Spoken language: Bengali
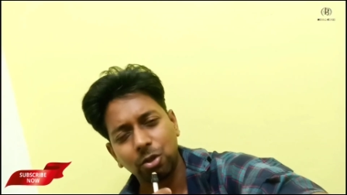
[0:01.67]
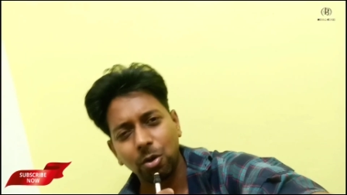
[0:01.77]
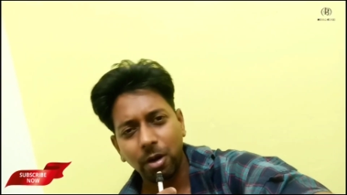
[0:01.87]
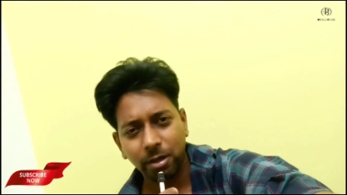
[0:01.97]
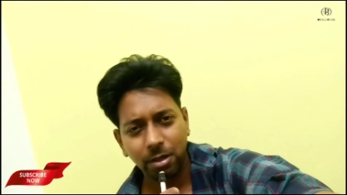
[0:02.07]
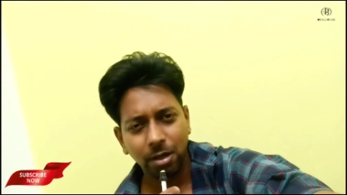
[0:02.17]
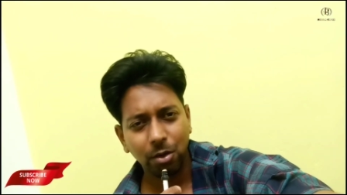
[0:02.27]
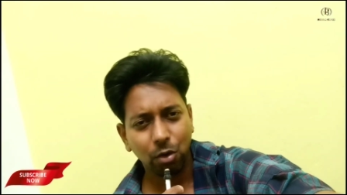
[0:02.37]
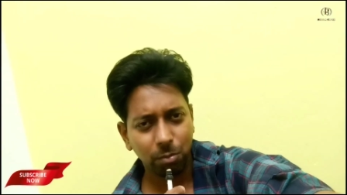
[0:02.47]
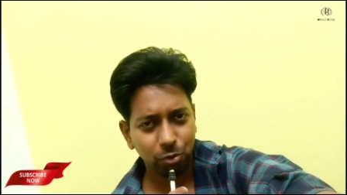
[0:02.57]
চলো একটা
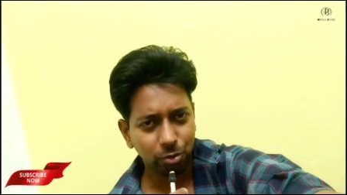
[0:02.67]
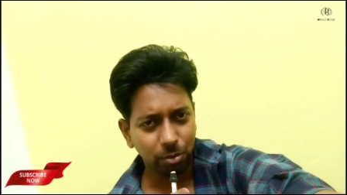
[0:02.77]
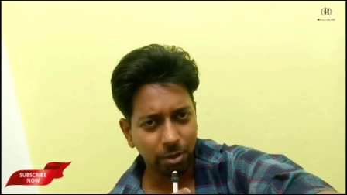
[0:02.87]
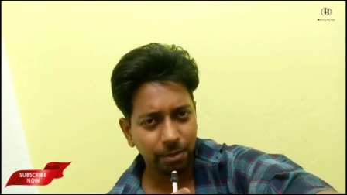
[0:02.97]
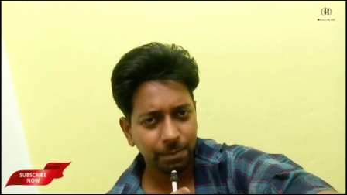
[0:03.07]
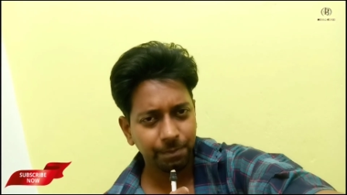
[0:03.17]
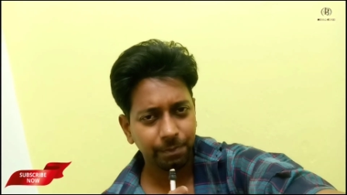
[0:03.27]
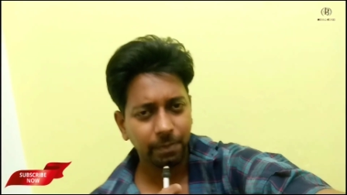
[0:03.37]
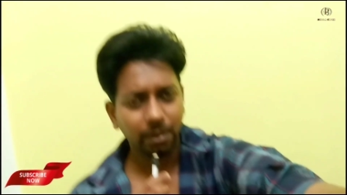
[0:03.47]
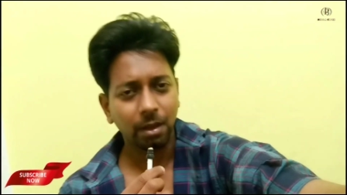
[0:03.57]
গল্প শোনাই
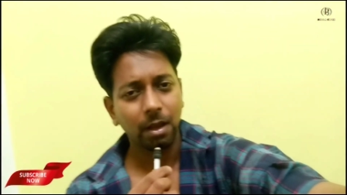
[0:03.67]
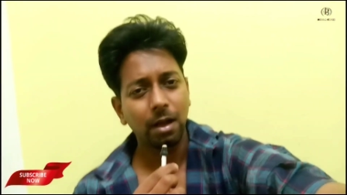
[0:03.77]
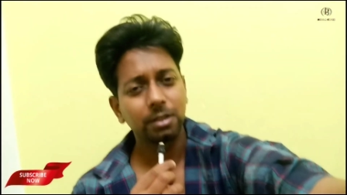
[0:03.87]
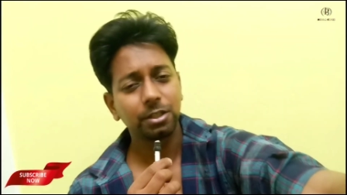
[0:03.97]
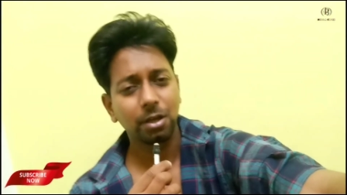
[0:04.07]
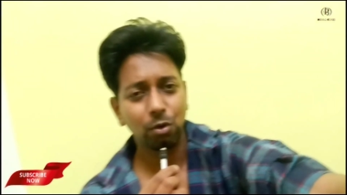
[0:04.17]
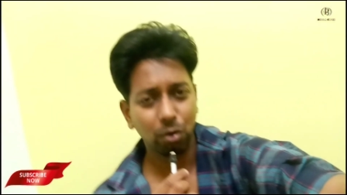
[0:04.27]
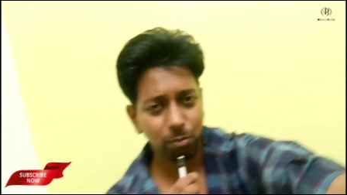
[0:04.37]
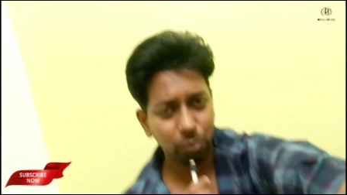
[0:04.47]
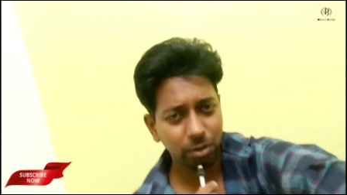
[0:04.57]
আজকের
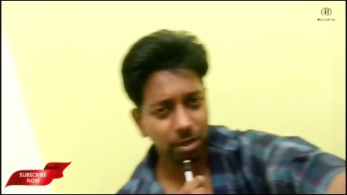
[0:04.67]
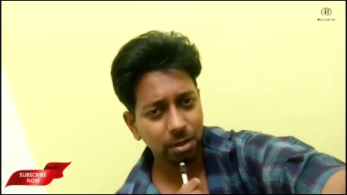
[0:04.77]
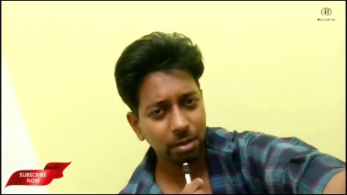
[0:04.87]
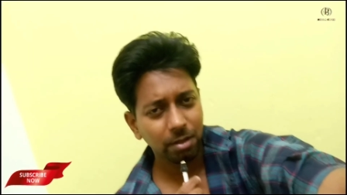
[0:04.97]
গল্পটা